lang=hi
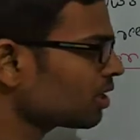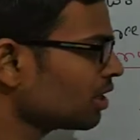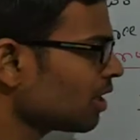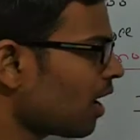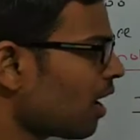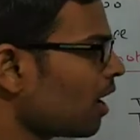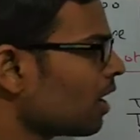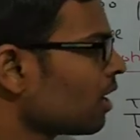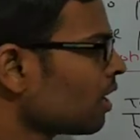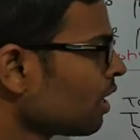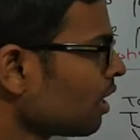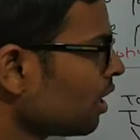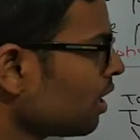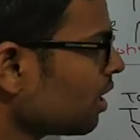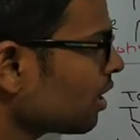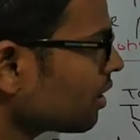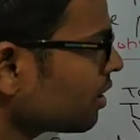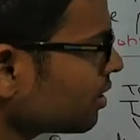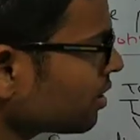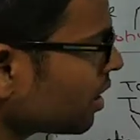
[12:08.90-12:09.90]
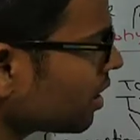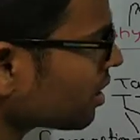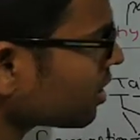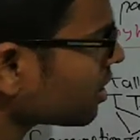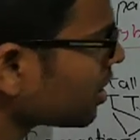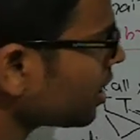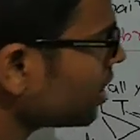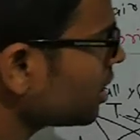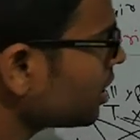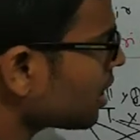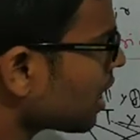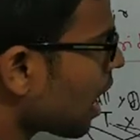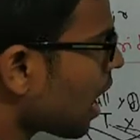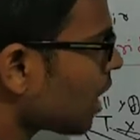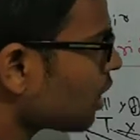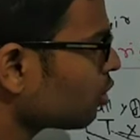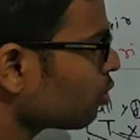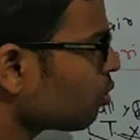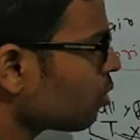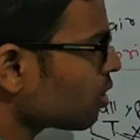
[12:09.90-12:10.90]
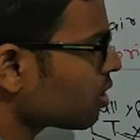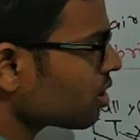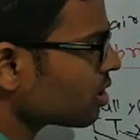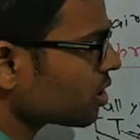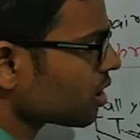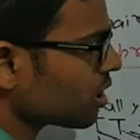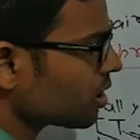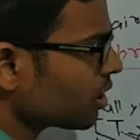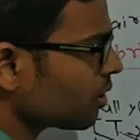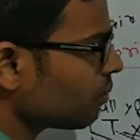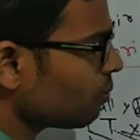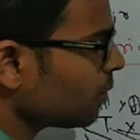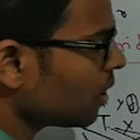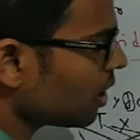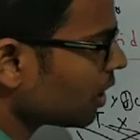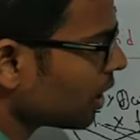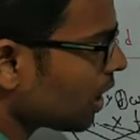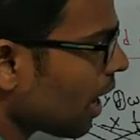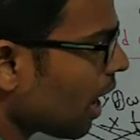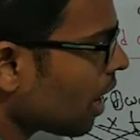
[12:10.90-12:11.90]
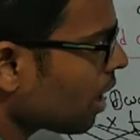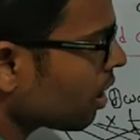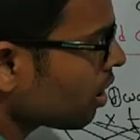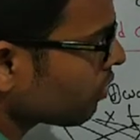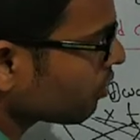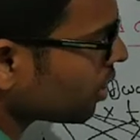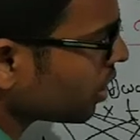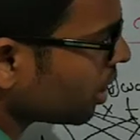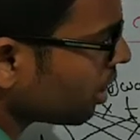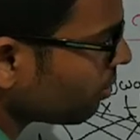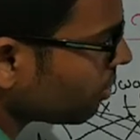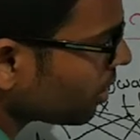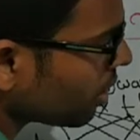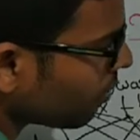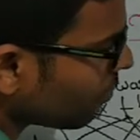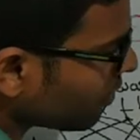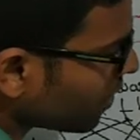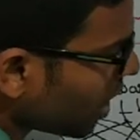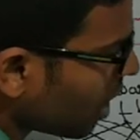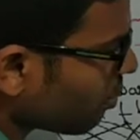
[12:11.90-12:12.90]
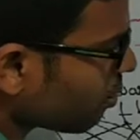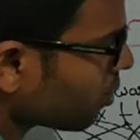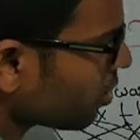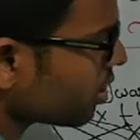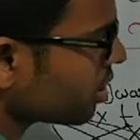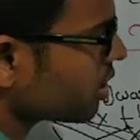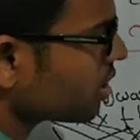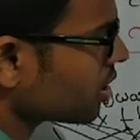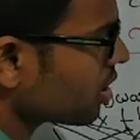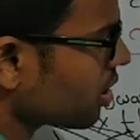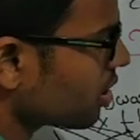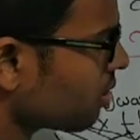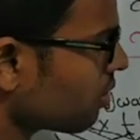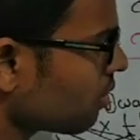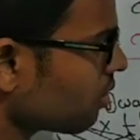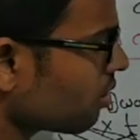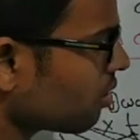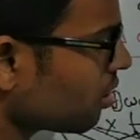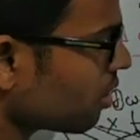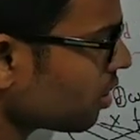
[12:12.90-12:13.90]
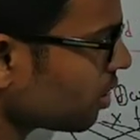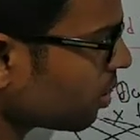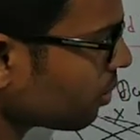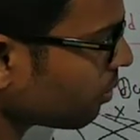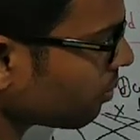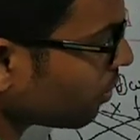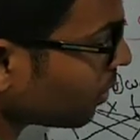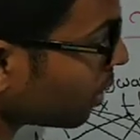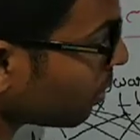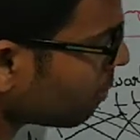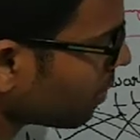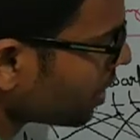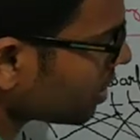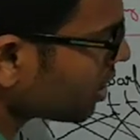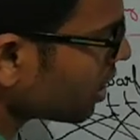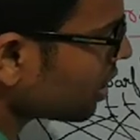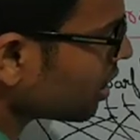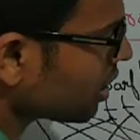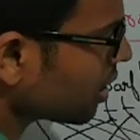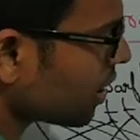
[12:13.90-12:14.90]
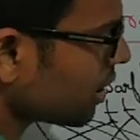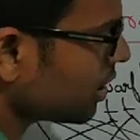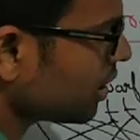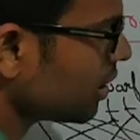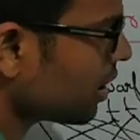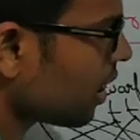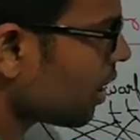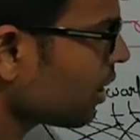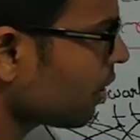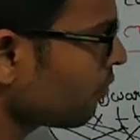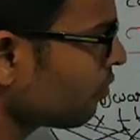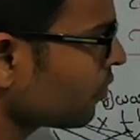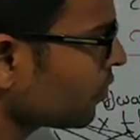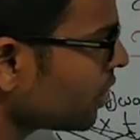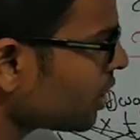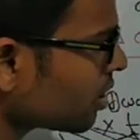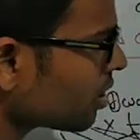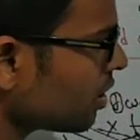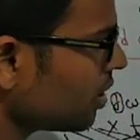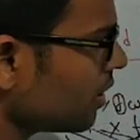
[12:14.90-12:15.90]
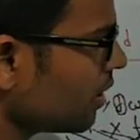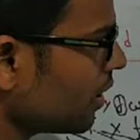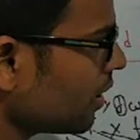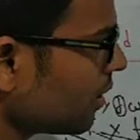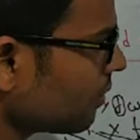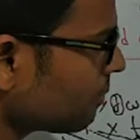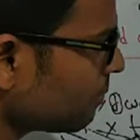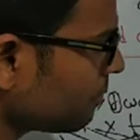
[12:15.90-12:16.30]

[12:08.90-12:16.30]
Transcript: किया है लेकिन जैसे ही यहाँ दो रिसेसिव मिल गया तो ये भी अपने आप को रिप्रेजेंट कर दिया इसलिए